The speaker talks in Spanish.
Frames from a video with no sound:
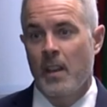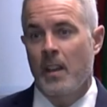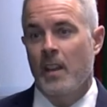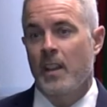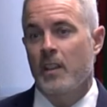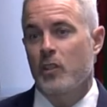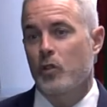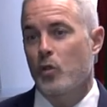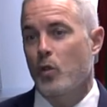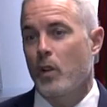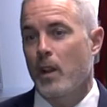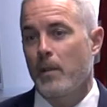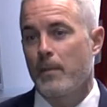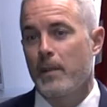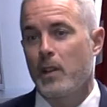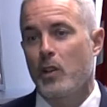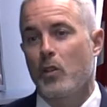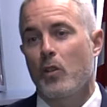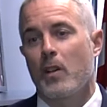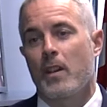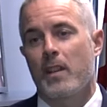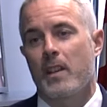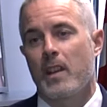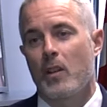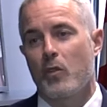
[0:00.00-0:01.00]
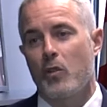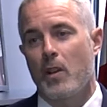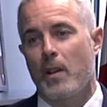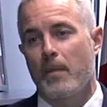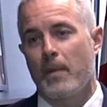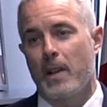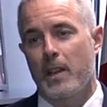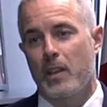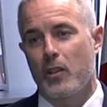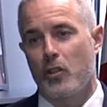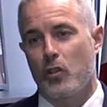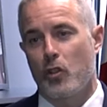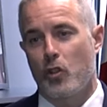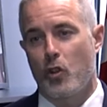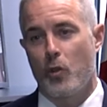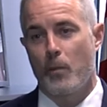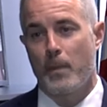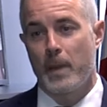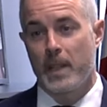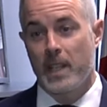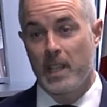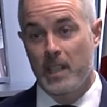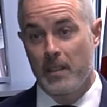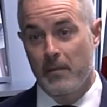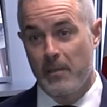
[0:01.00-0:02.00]
en su camino hacia una mayor
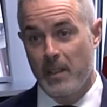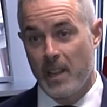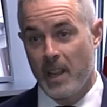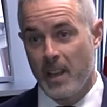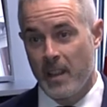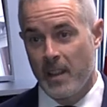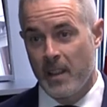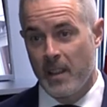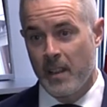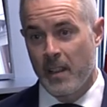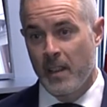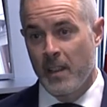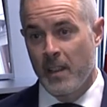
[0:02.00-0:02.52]
competitividad.